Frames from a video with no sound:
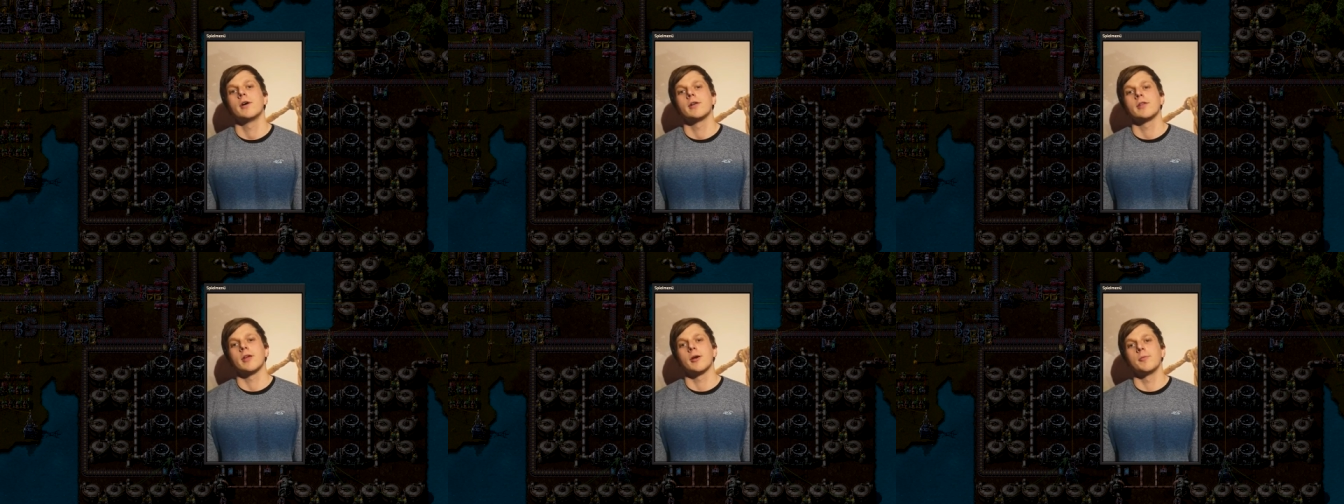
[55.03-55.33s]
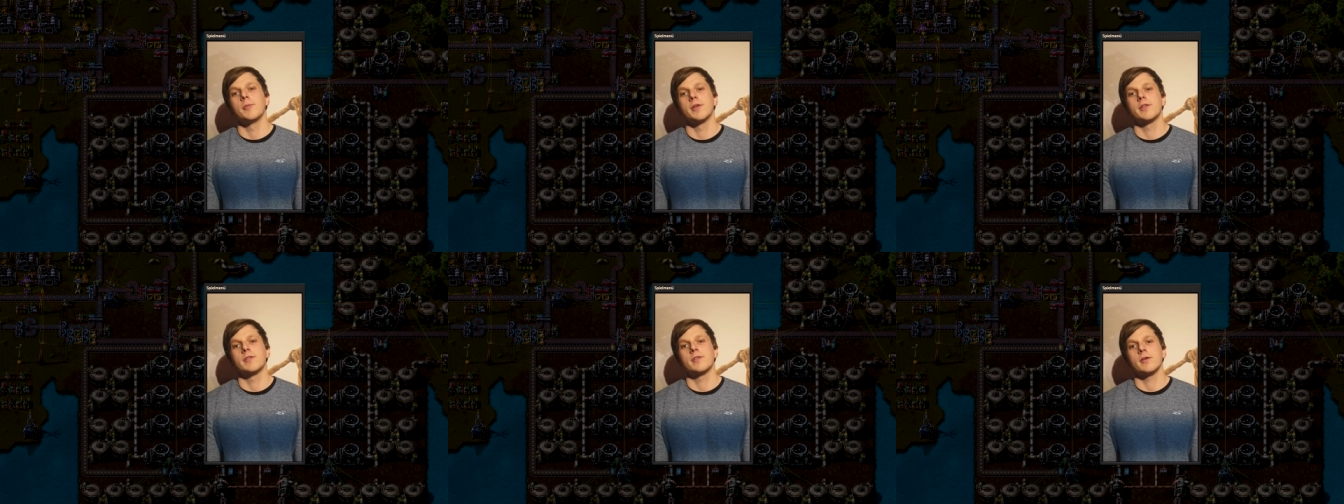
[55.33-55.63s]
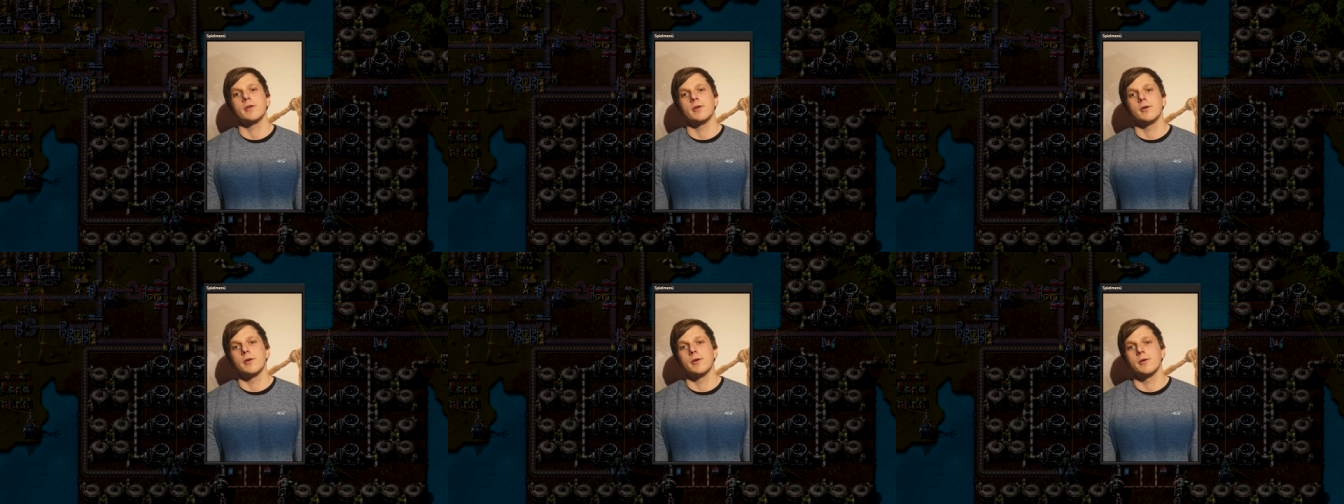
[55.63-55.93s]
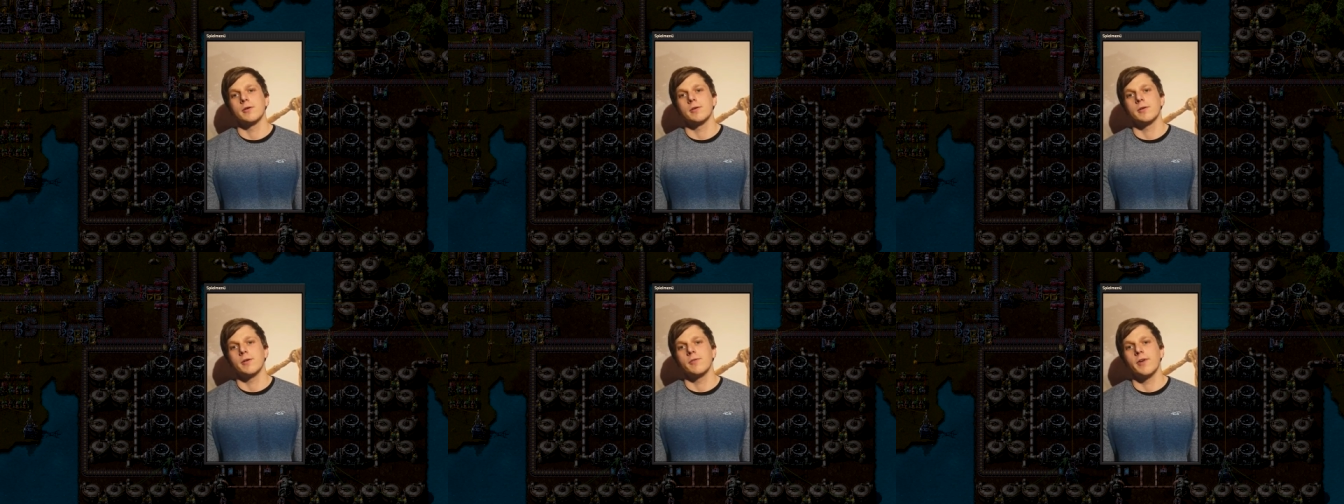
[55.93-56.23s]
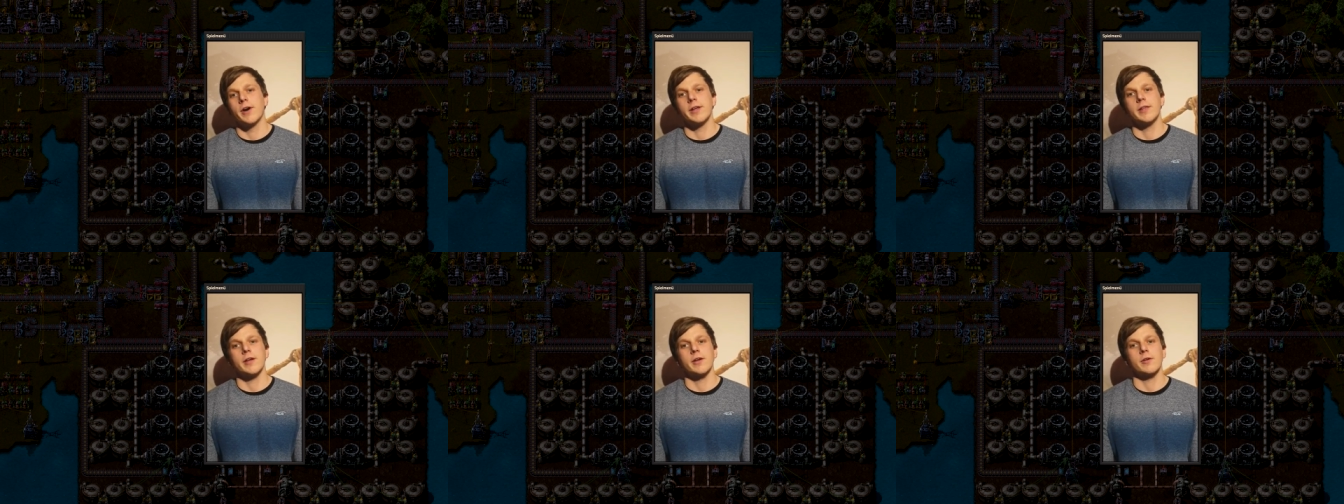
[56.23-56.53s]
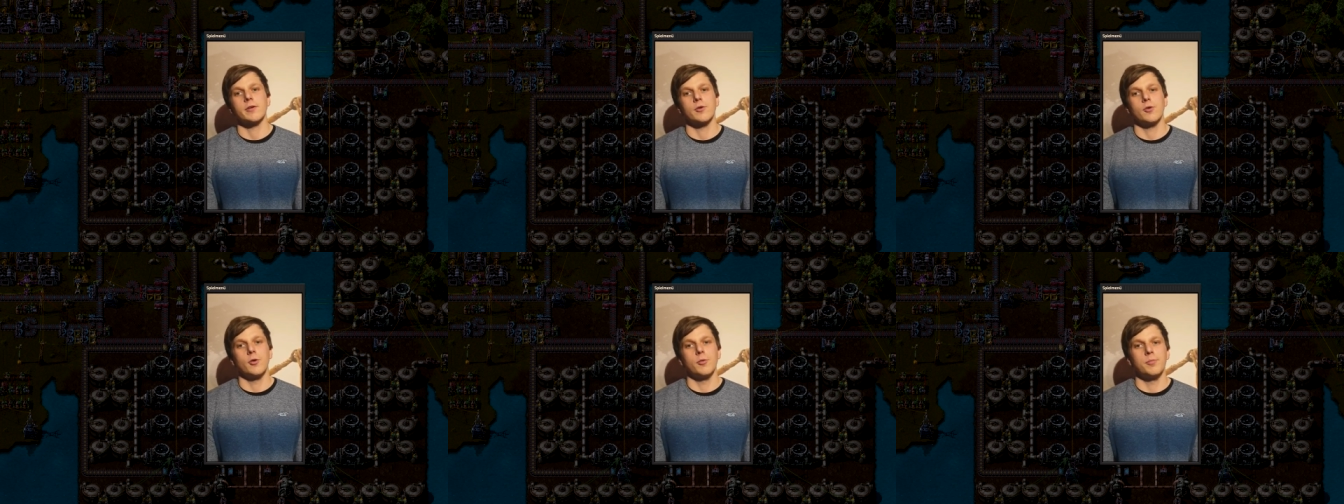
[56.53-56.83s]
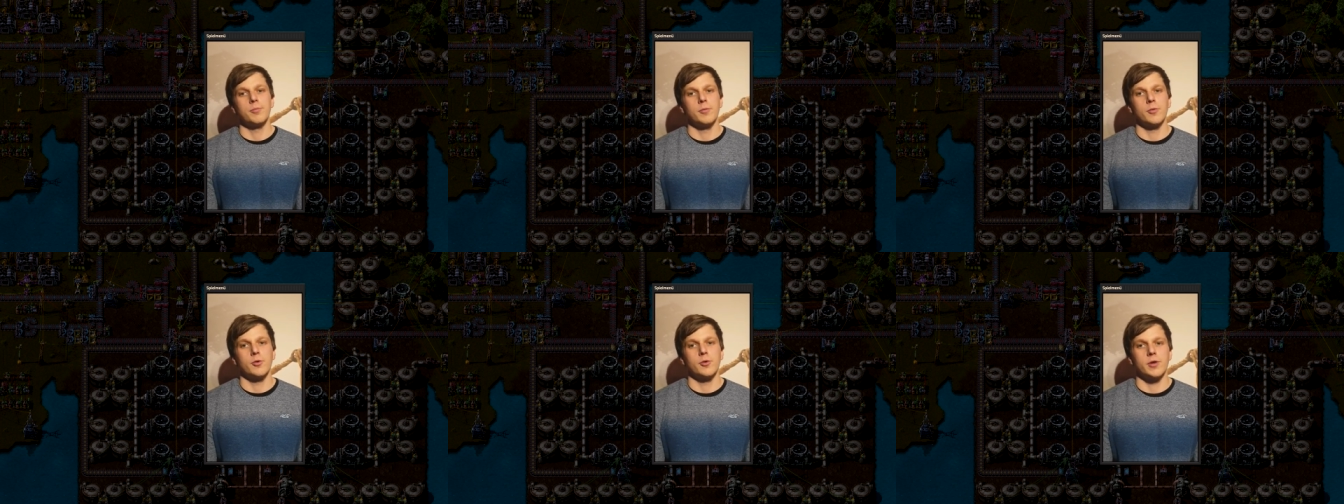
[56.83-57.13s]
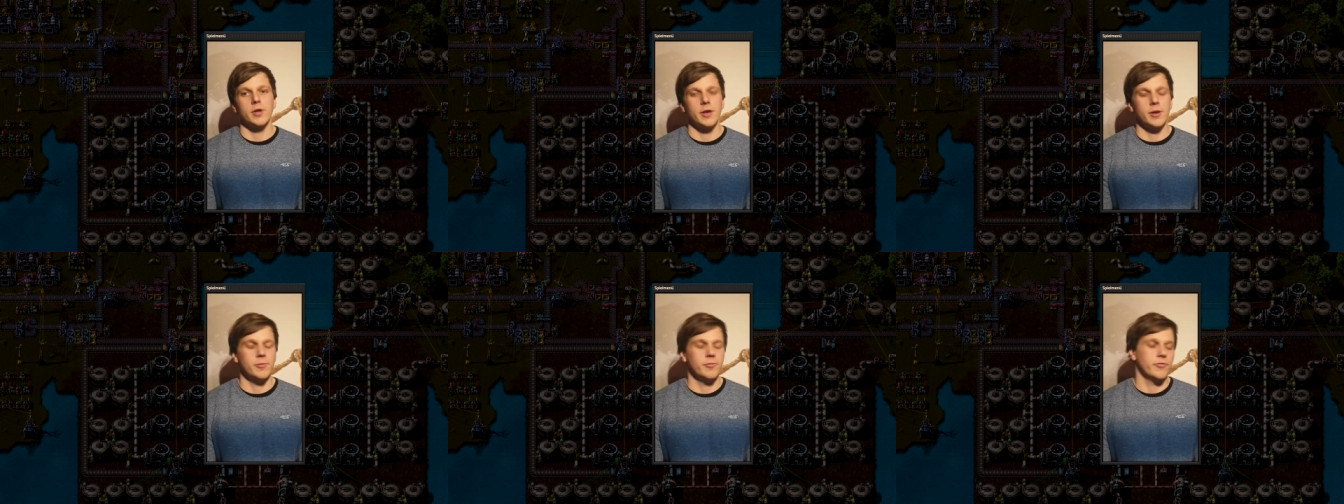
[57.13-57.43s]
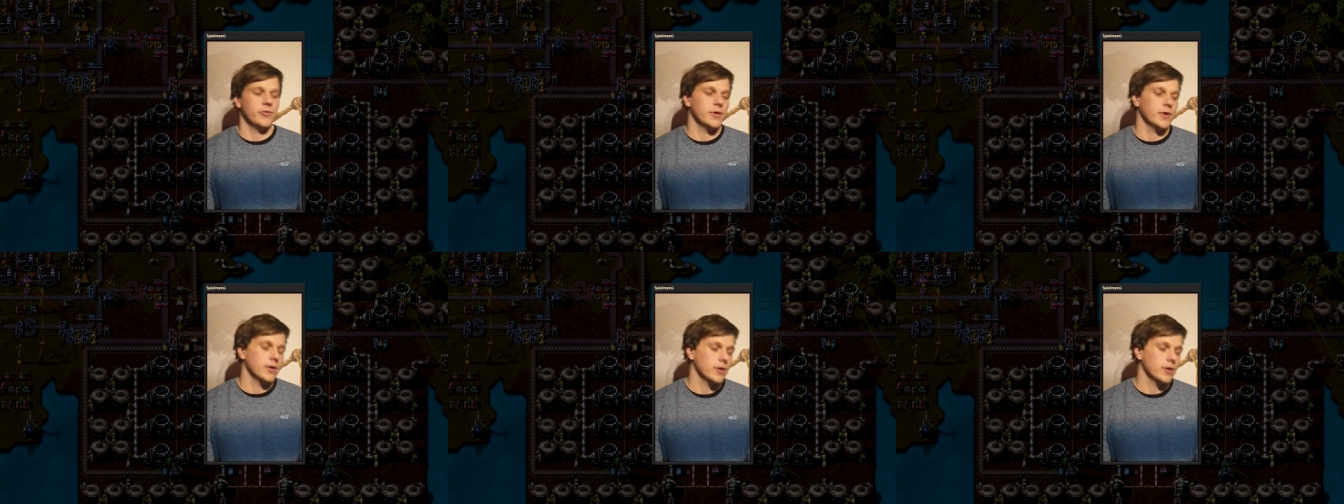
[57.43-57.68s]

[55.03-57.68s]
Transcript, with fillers: damit äh, die weiteren Gruppen oder, eben,